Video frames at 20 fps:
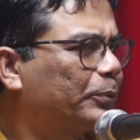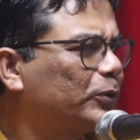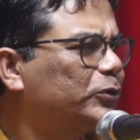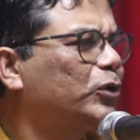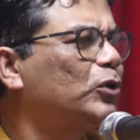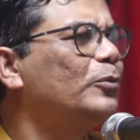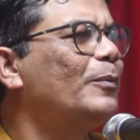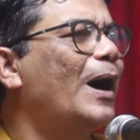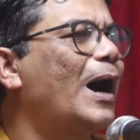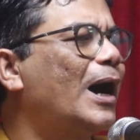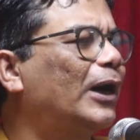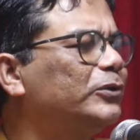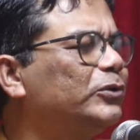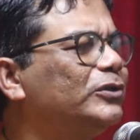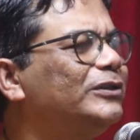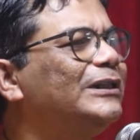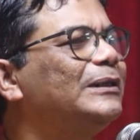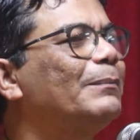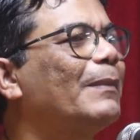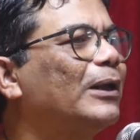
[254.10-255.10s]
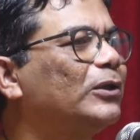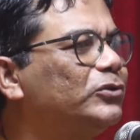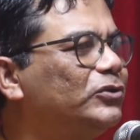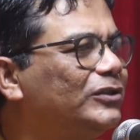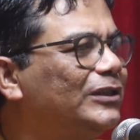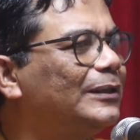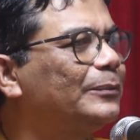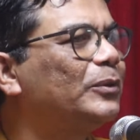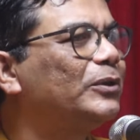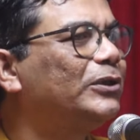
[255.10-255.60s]
প্রথম আধুনিক
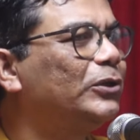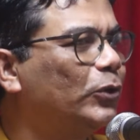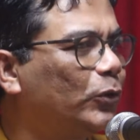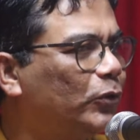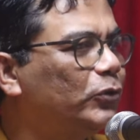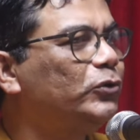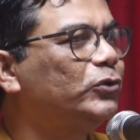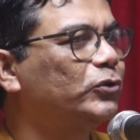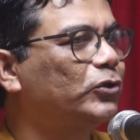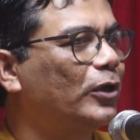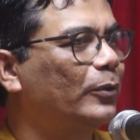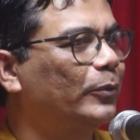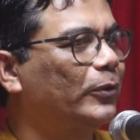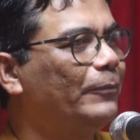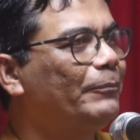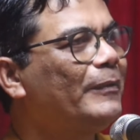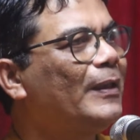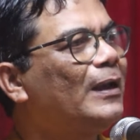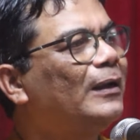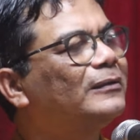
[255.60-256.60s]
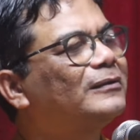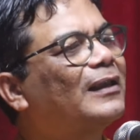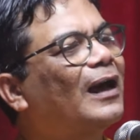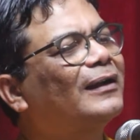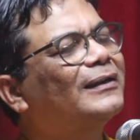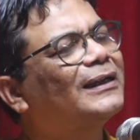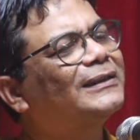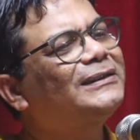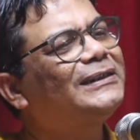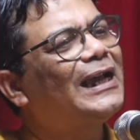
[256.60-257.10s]
মানুষদের মধ্যে অন্যতম
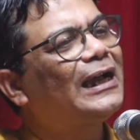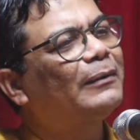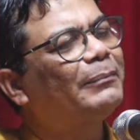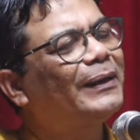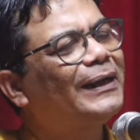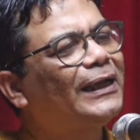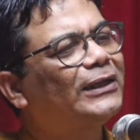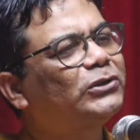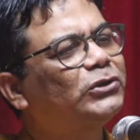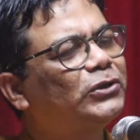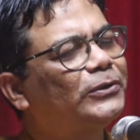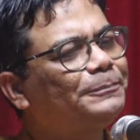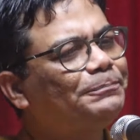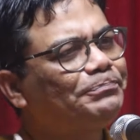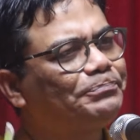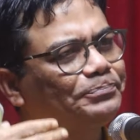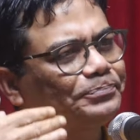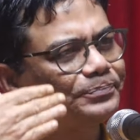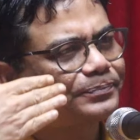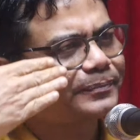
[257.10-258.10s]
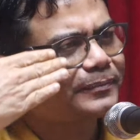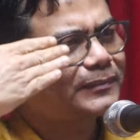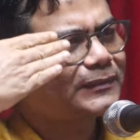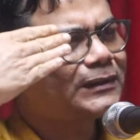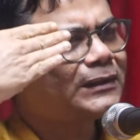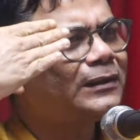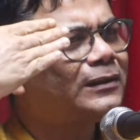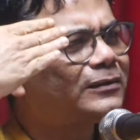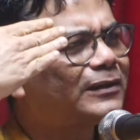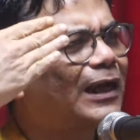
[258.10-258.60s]
তার কাছে একবার একজন
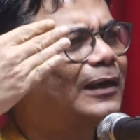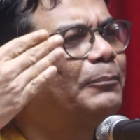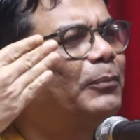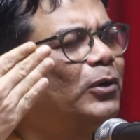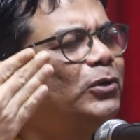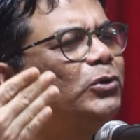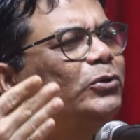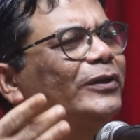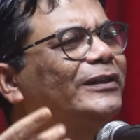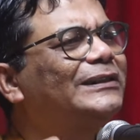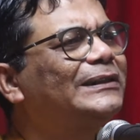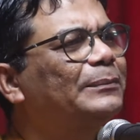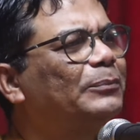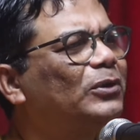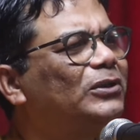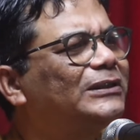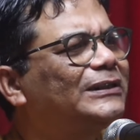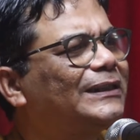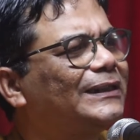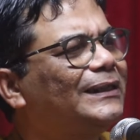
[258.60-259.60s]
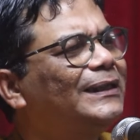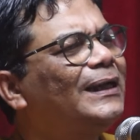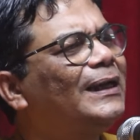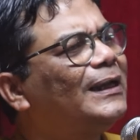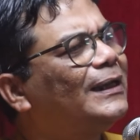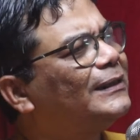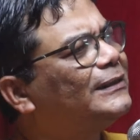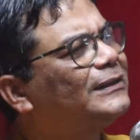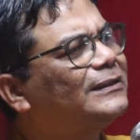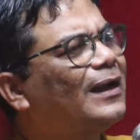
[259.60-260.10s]
তার বন্ধু এসে বলছে
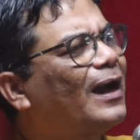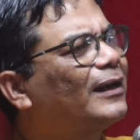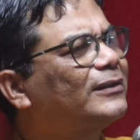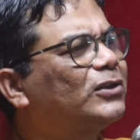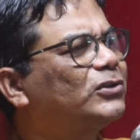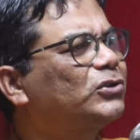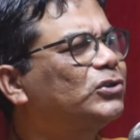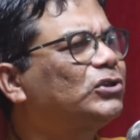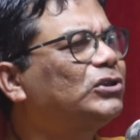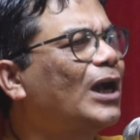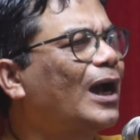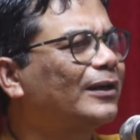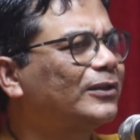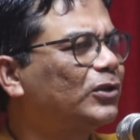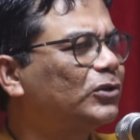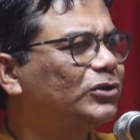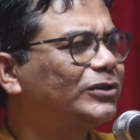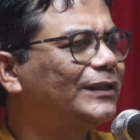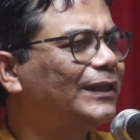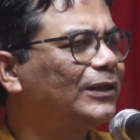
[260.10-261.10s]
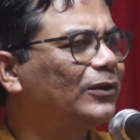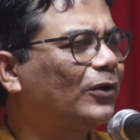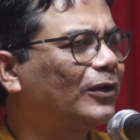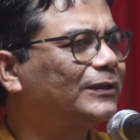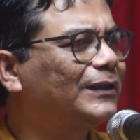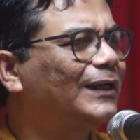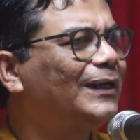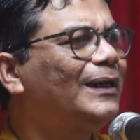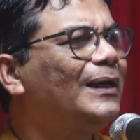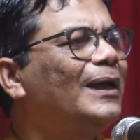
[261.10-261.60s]
সেটা আঠারোশো ষাট দশকের
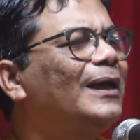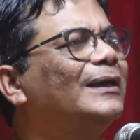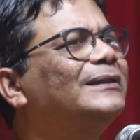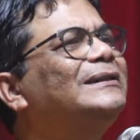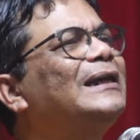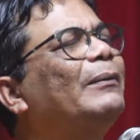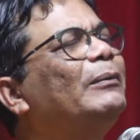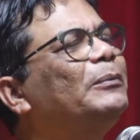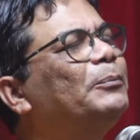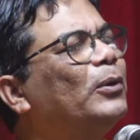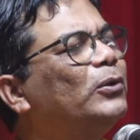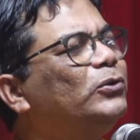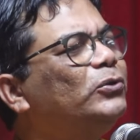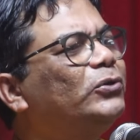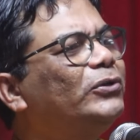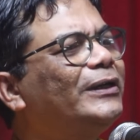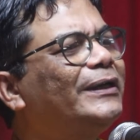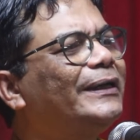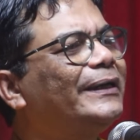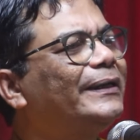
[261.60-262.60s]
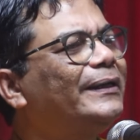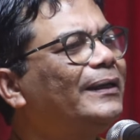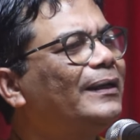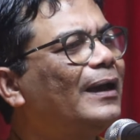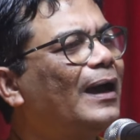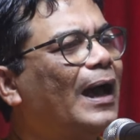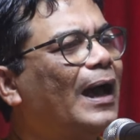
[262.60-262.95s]
কথা যে আমার বন্ধুকে